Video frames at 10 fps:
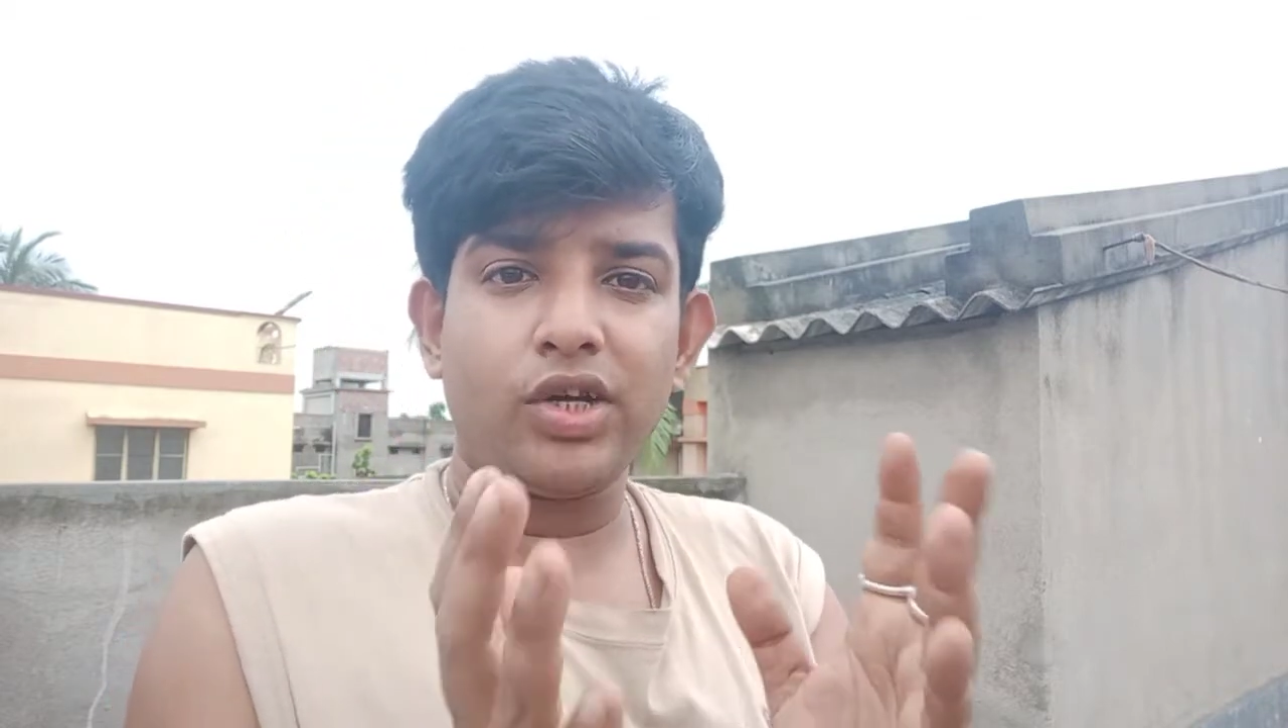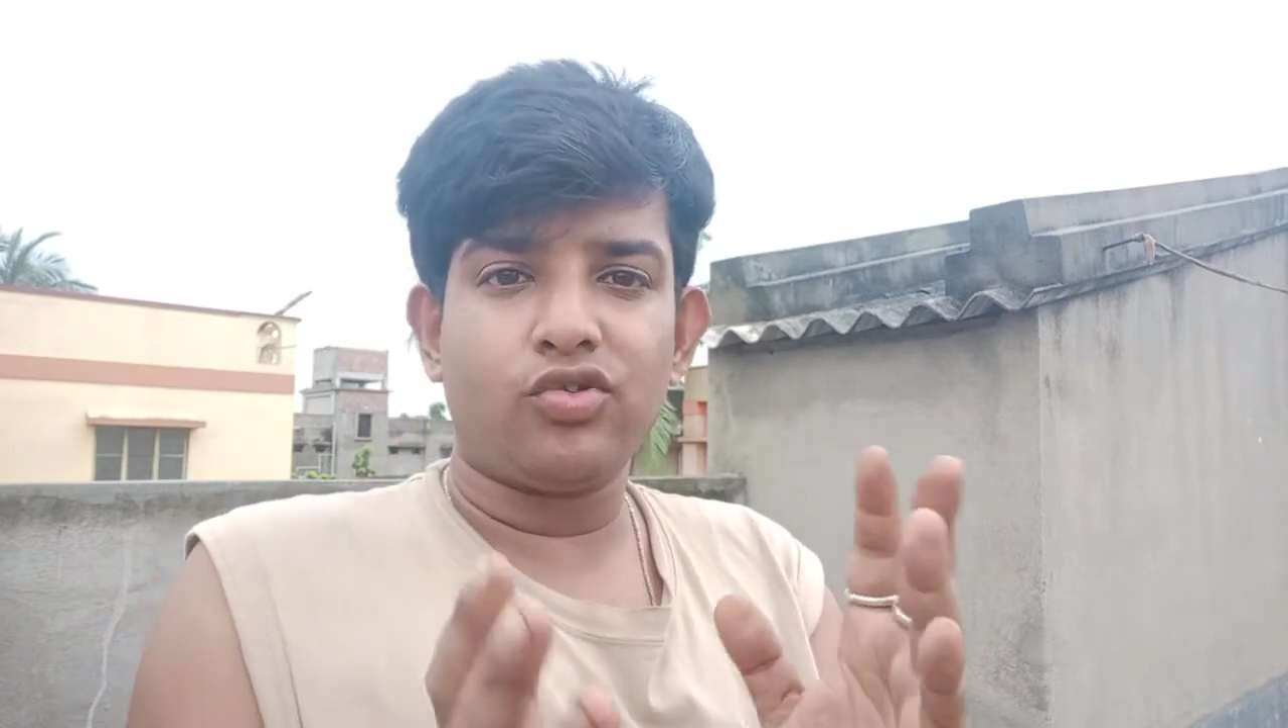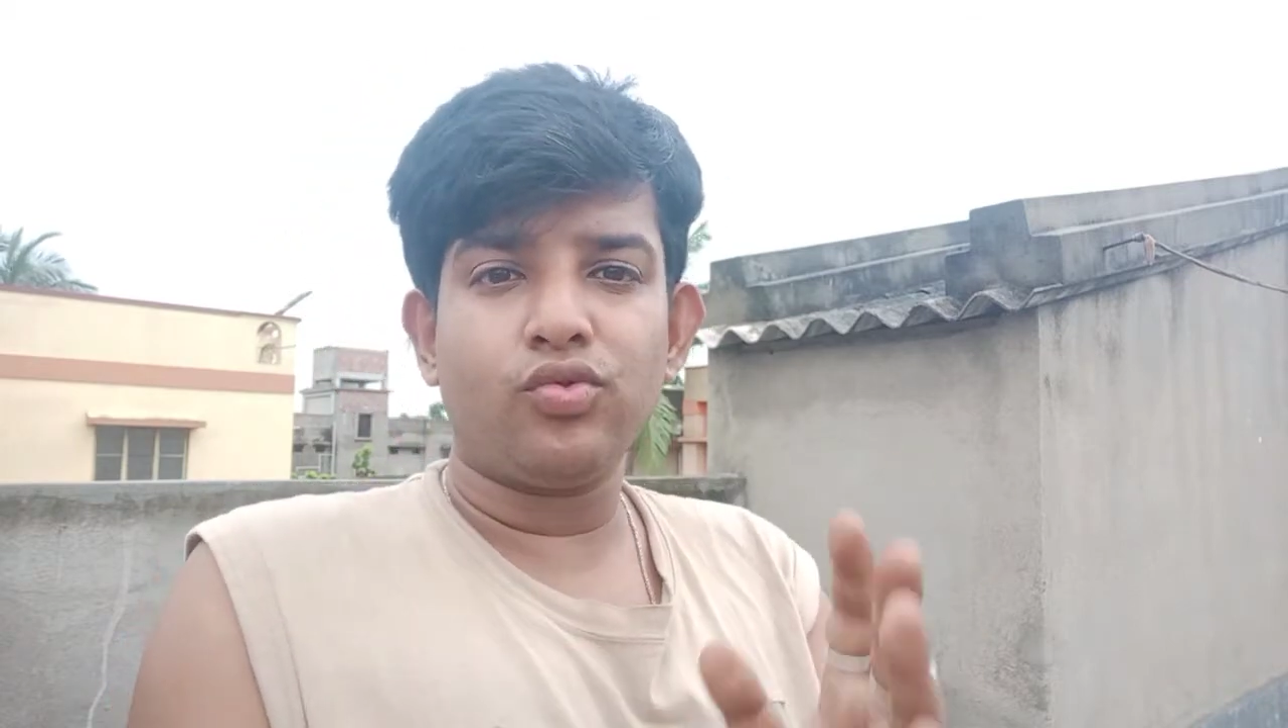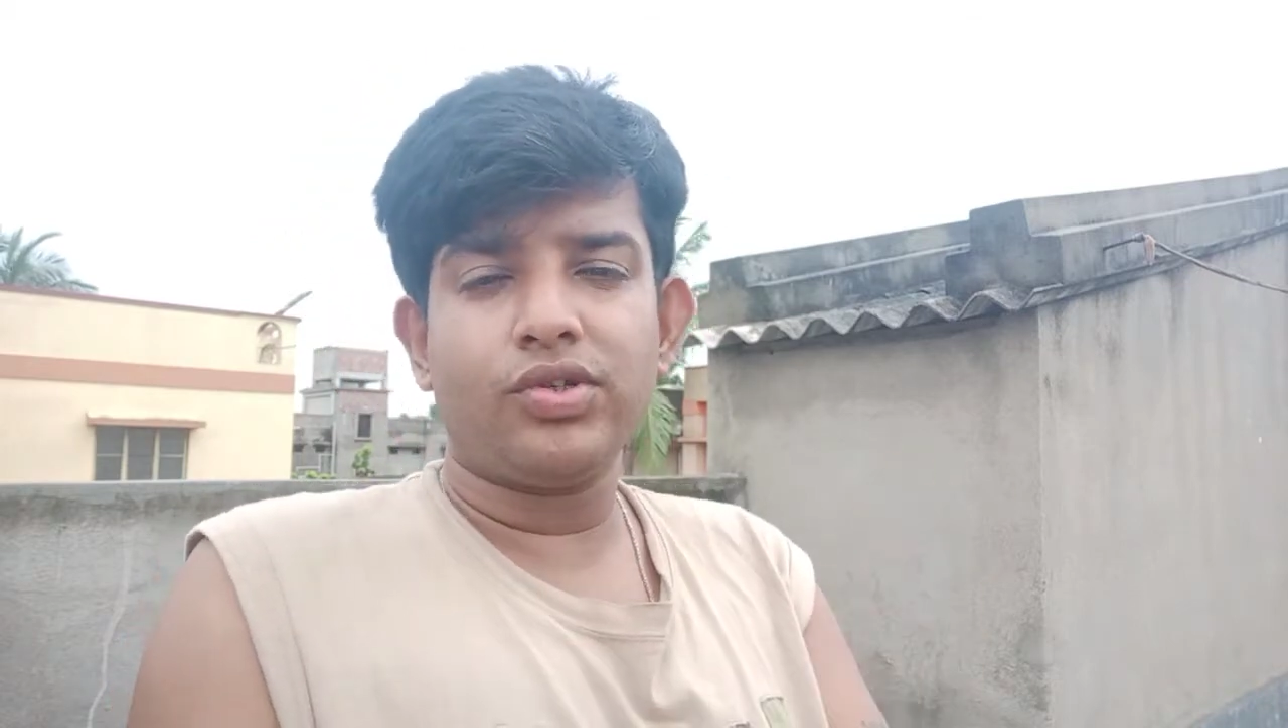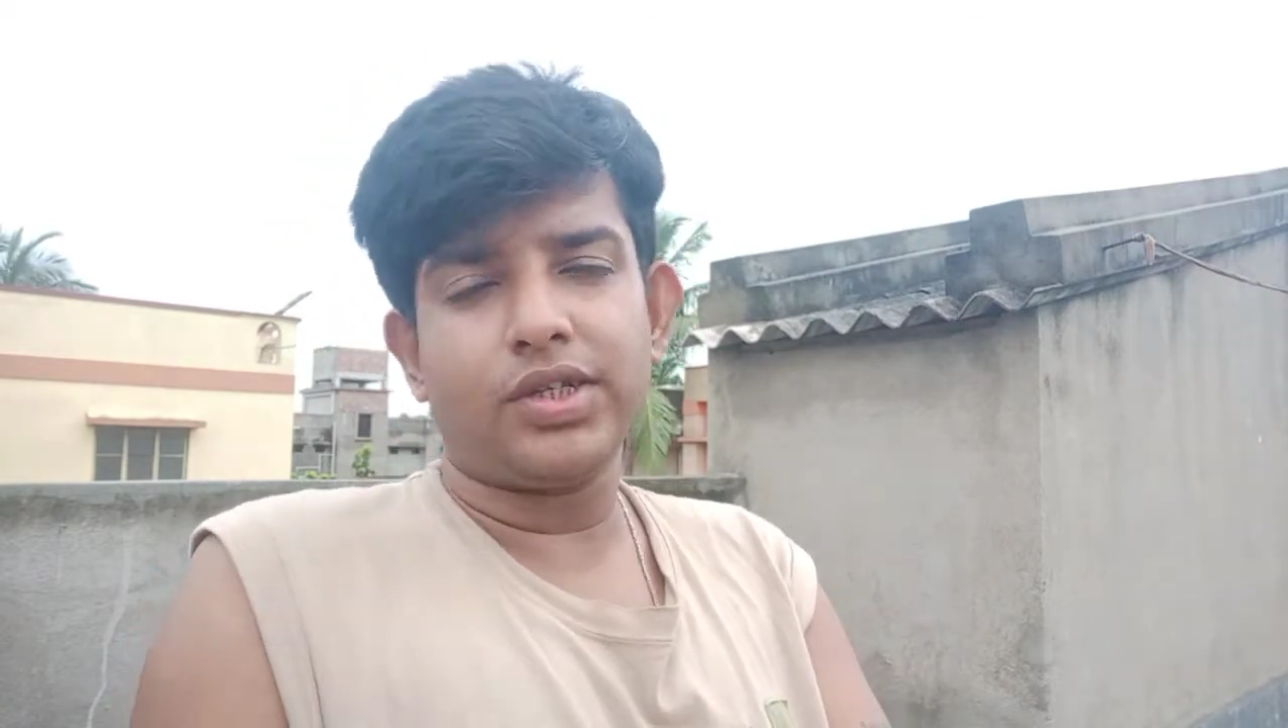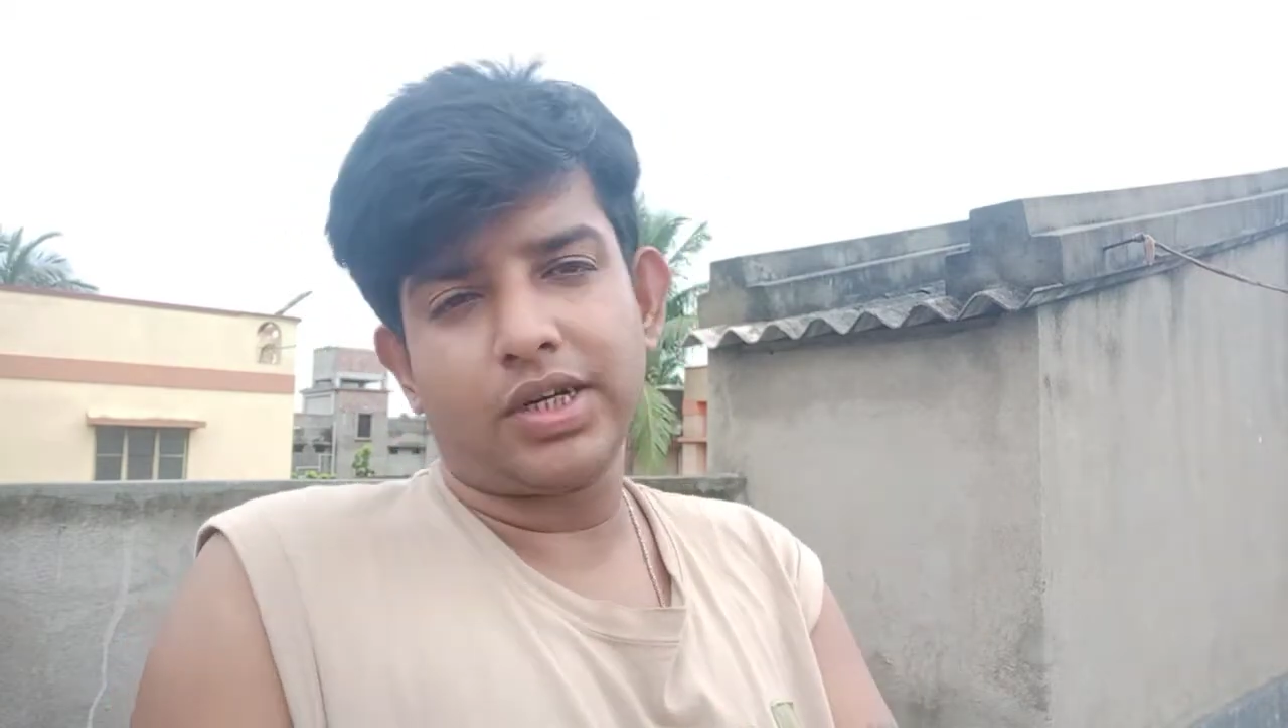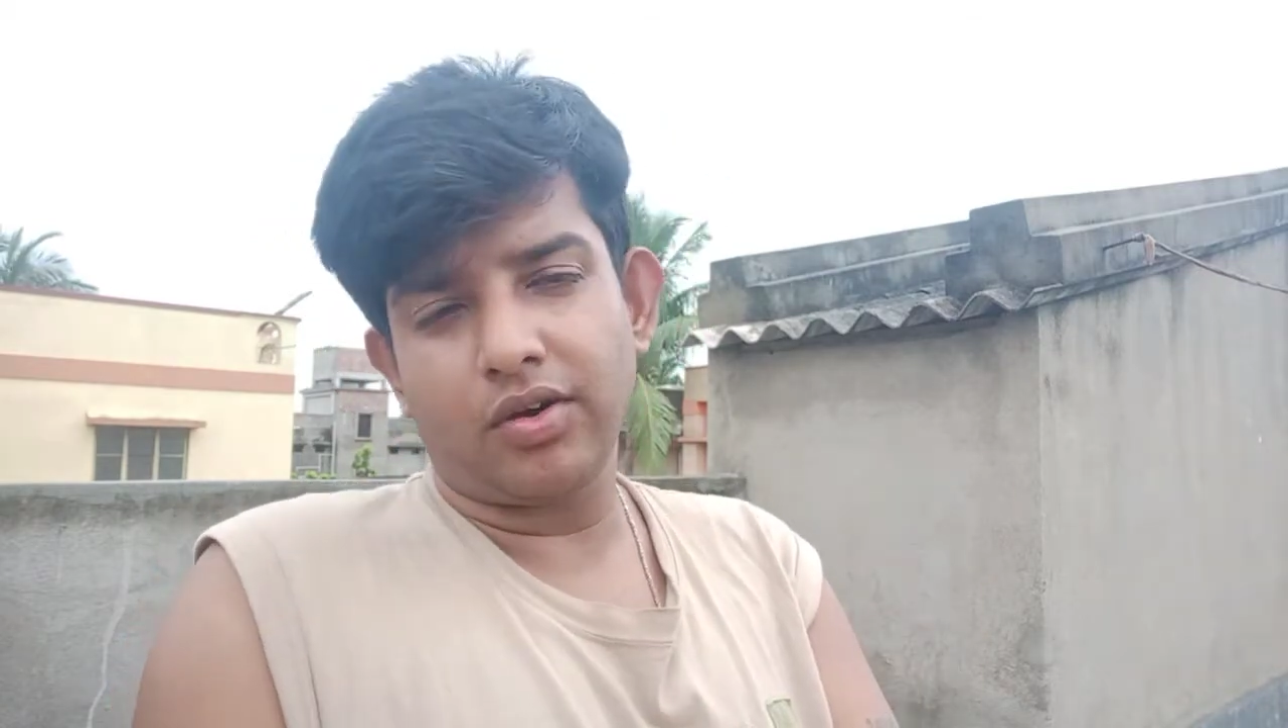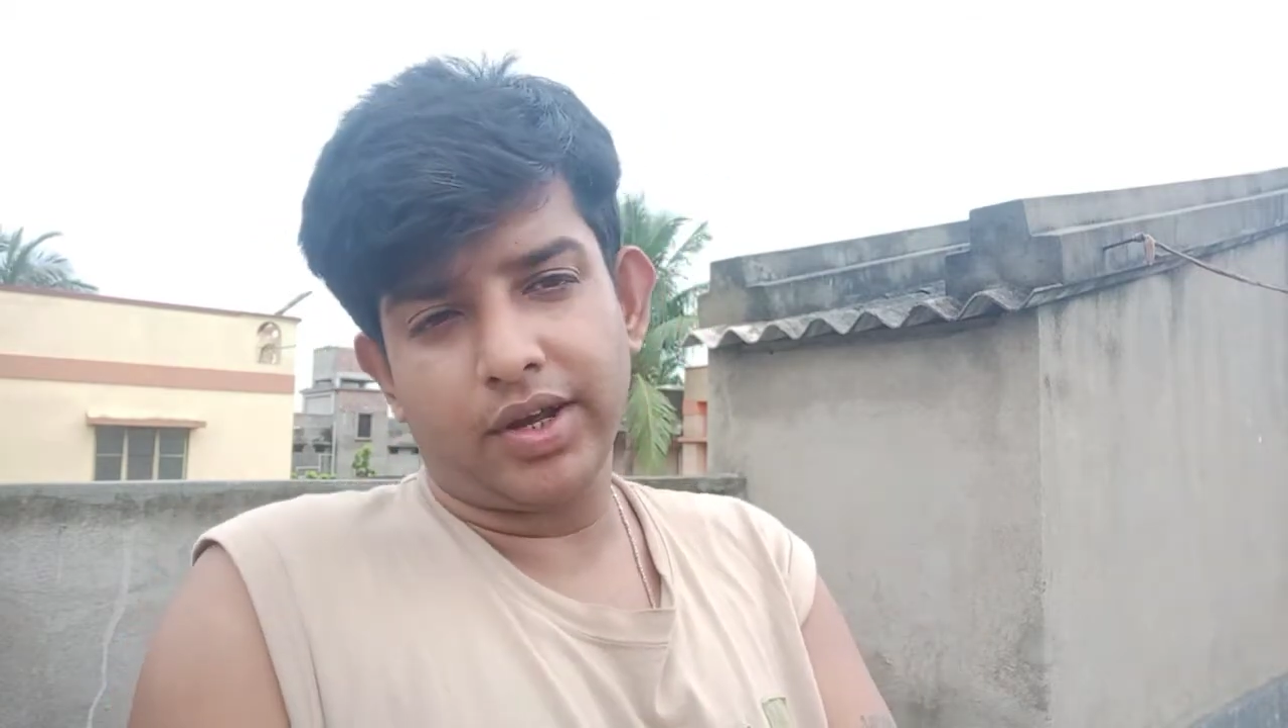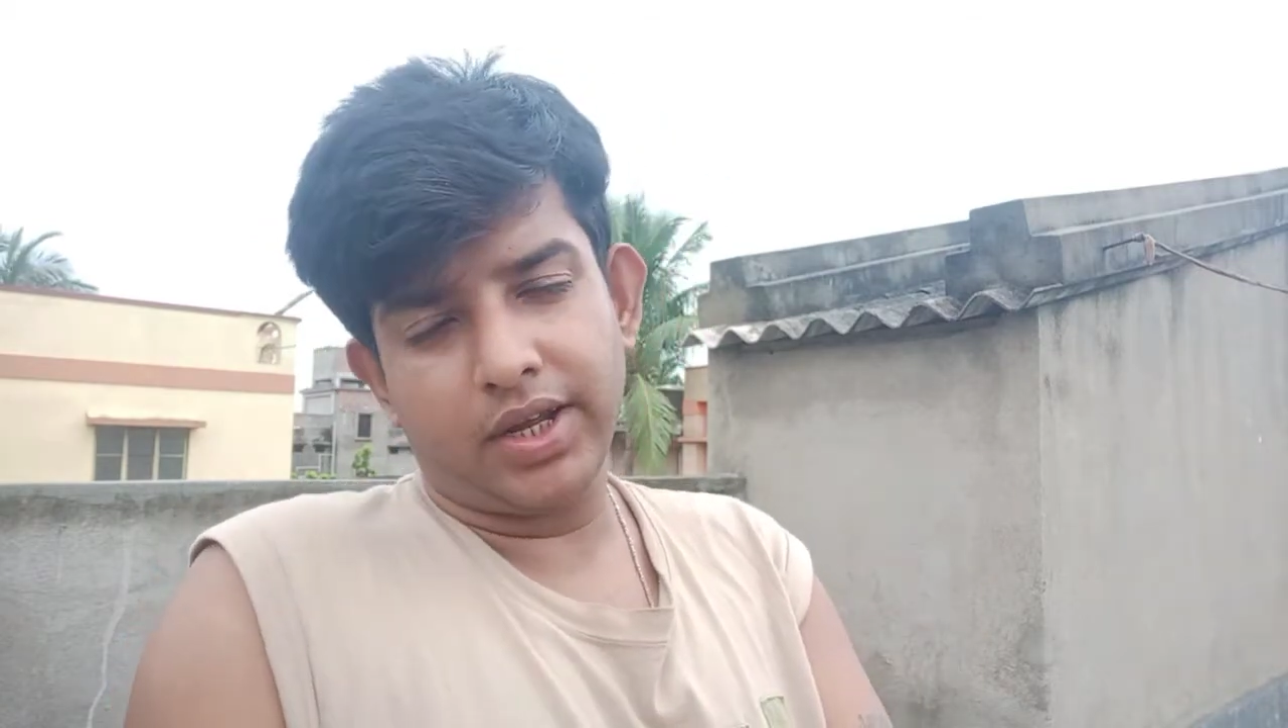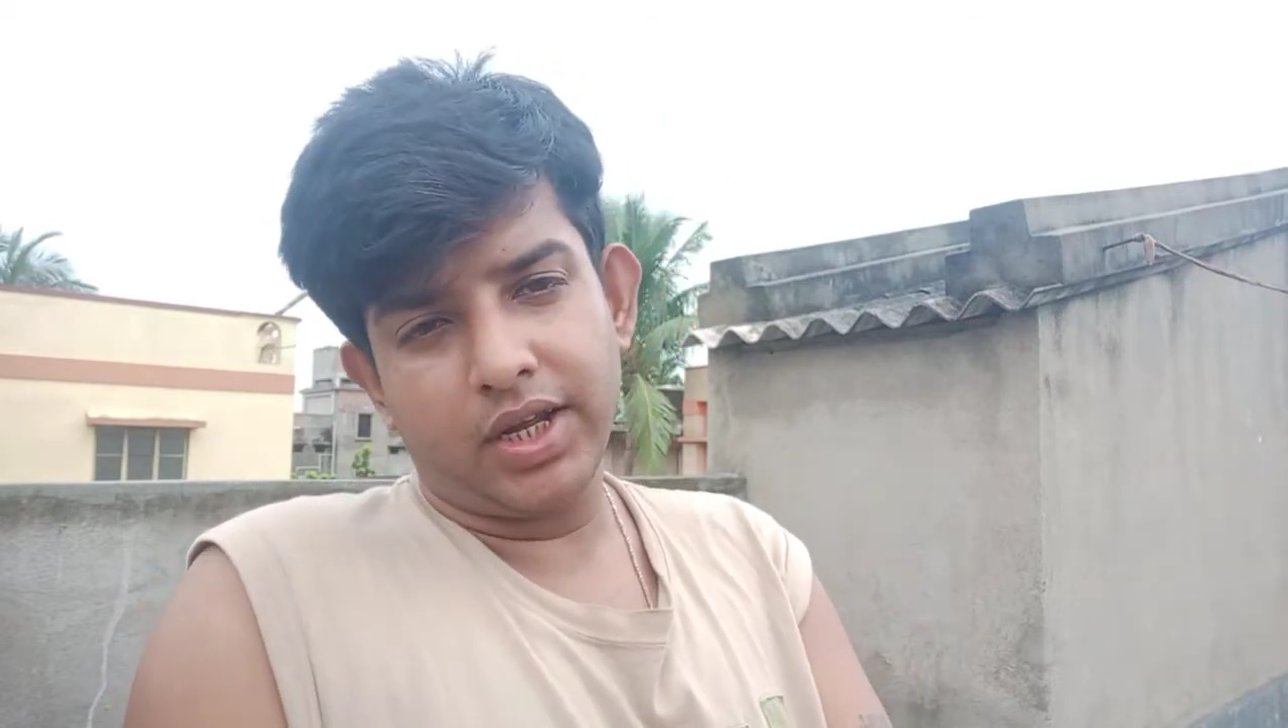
ট্রুথ যেটা হয়